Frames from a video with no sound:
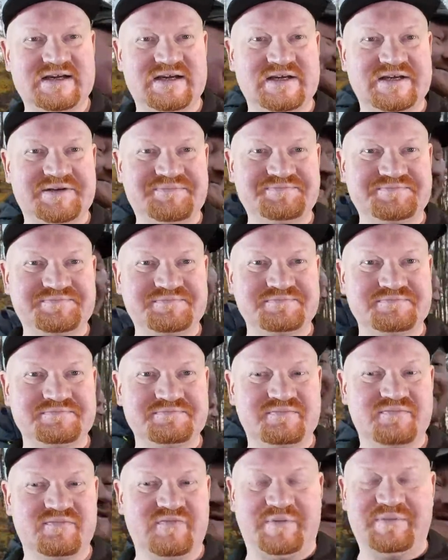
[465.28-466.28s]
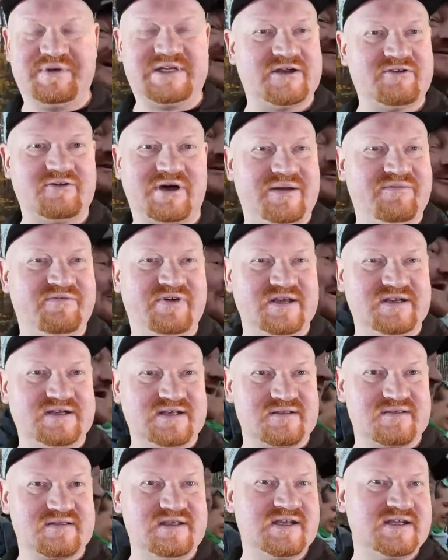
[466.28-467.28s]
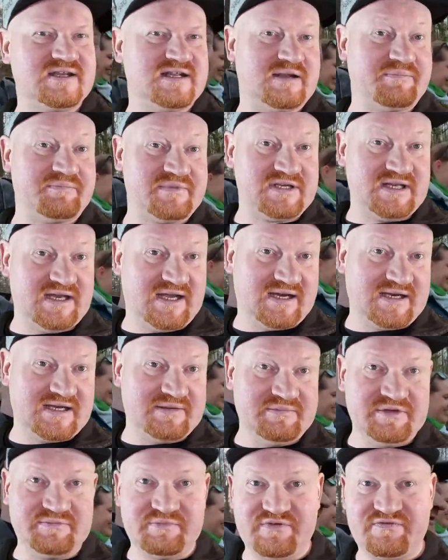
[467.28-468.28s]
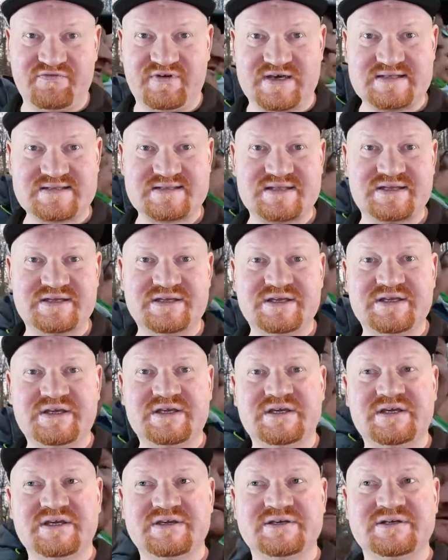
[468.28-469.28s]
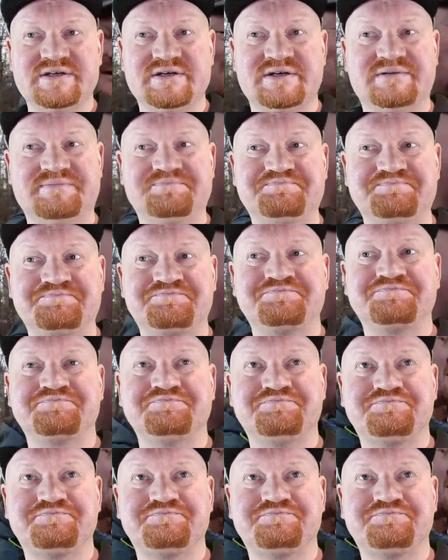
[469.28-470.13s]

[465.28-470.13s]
ähm, weil mich da doch einfach interessiert hat, habe mich lange damit befasst. Ähm,